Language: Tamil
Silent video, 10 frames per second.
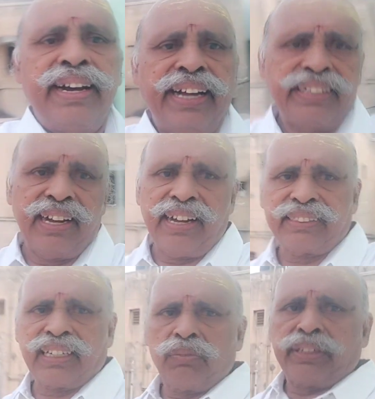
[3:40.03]
அந்த
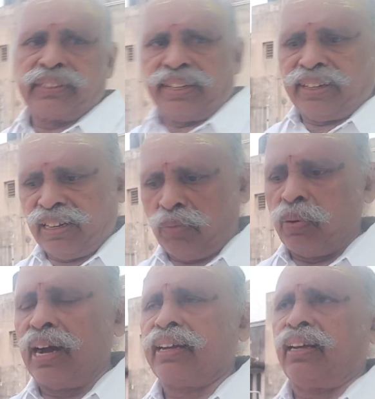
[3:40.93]
ஆசிரமத்தை
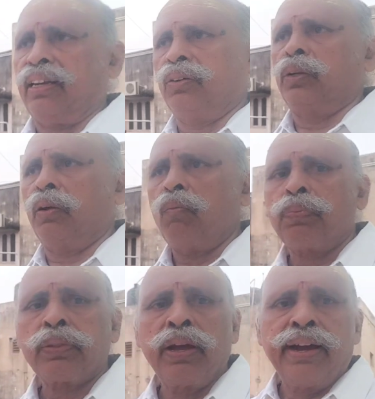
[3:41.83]
பார்க்குறாரு இவர்
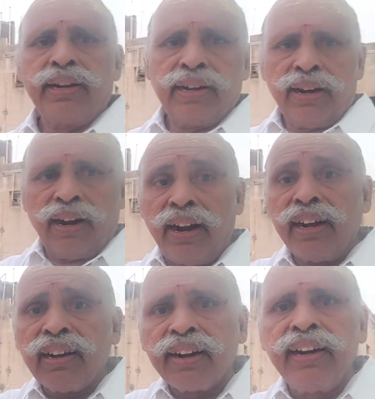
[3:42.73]

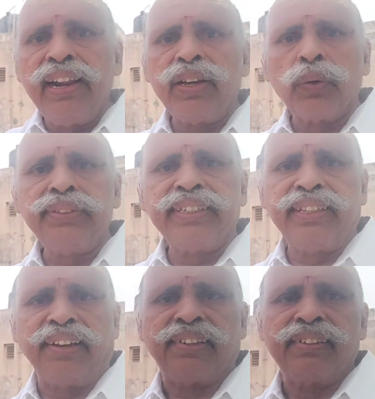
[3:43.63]
அழகாக கிளி
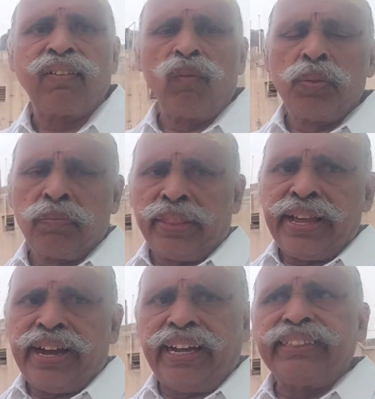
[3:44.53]
கொஞ்சுது
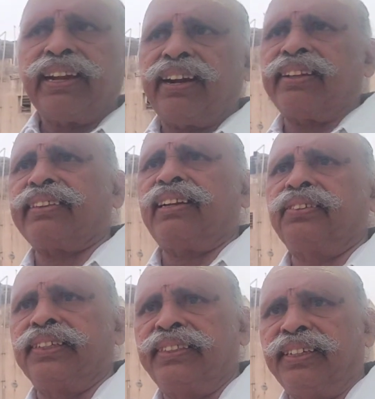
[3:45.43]
அந்த இடத்துல
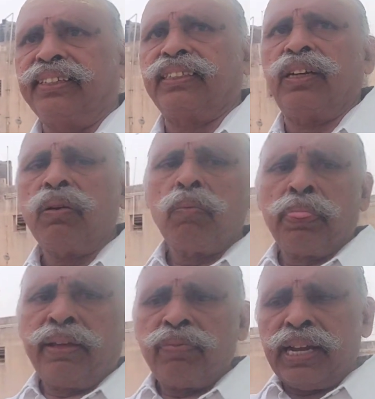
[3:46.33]
வந்து
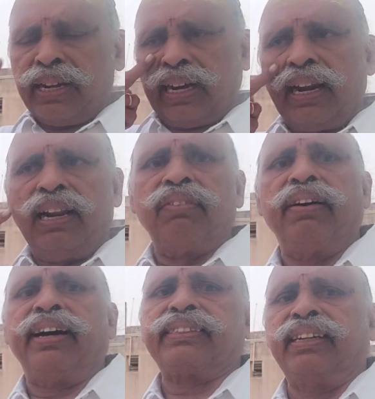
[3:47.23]
நல்ல
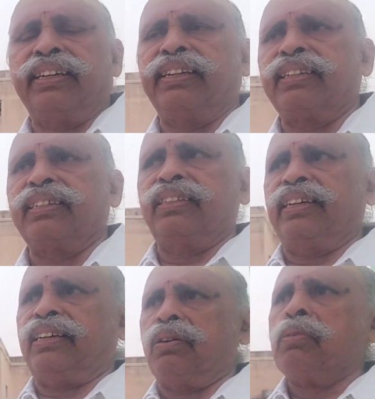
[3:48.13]
வாசனை இருக்குது
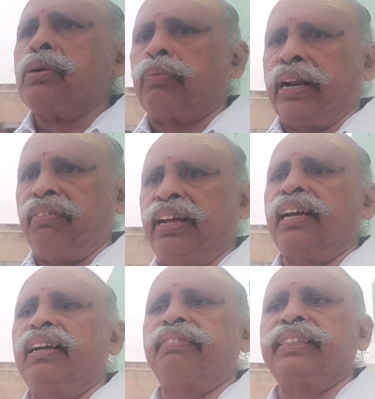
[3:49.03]

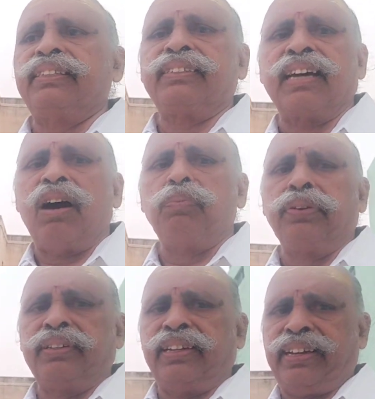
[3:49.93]
பறவைகள் வந்து
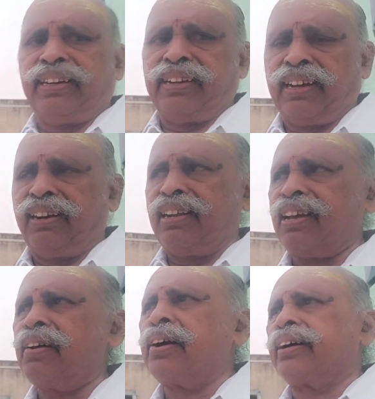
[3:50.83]
சாப்பிடுது
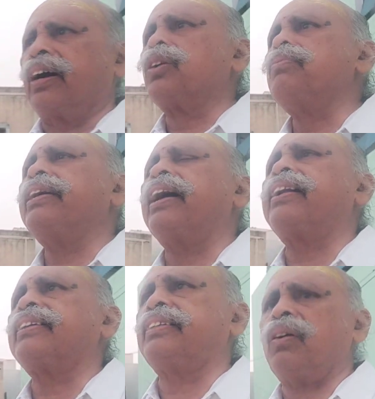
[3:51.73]
எல்லாம் அருமையாக
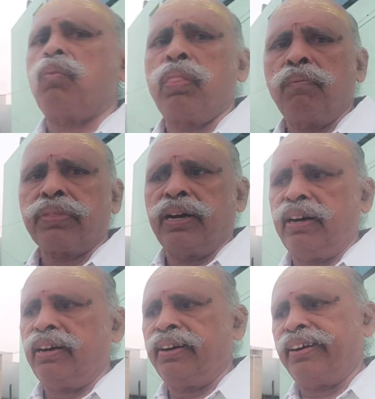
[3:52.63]
இருக்குது
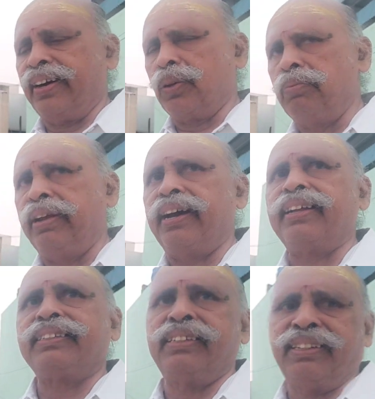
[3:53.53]
ஆஹா அருமையாக
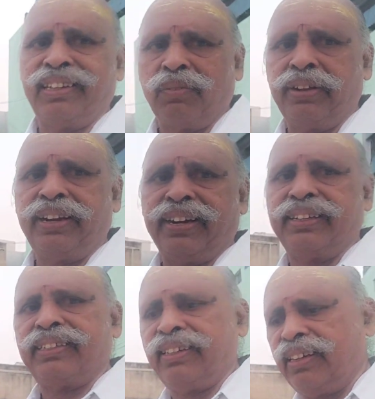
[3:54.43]
இருக்குது அப்படின்னு
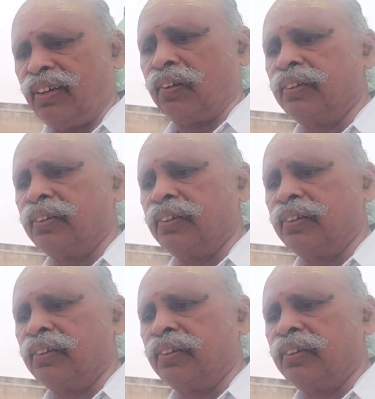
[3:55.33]
நினச்சிக்கின்னு